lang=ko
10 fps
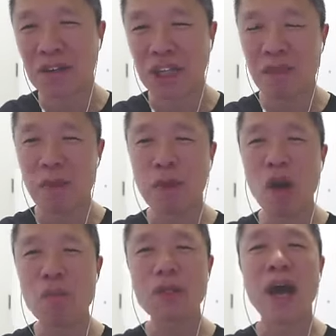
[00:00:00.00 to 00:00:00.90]
어떻게 보면
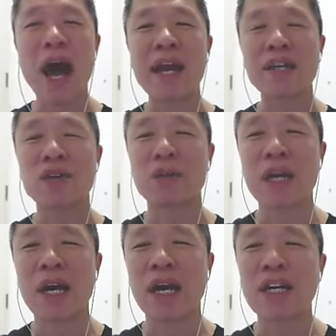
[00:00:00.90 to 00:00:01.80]
컴퓨터 안에서
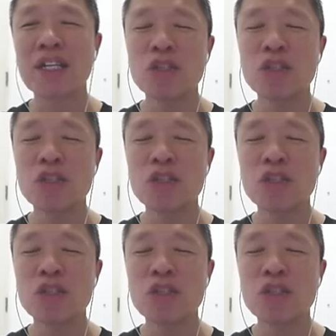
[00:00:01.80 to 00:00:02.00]
우리가